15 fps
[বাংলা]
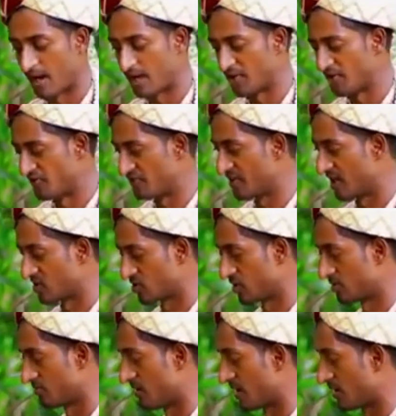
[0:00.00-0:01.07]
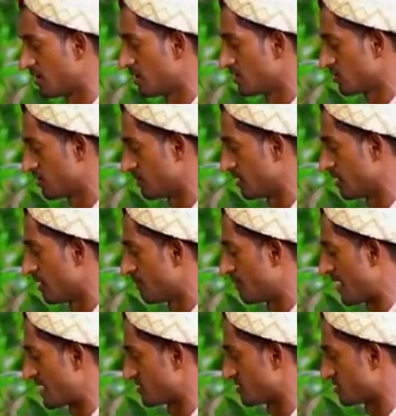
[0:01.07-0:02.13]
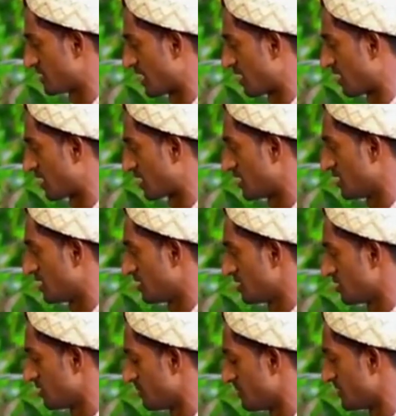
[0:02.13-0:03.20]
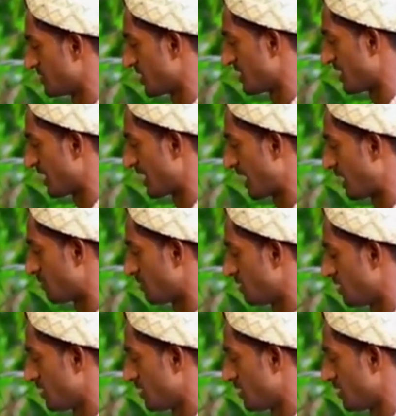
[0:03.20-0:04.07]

মা নিজ সম্মান তুমি পার জোতার লাগে তুমি মিশেই হালাও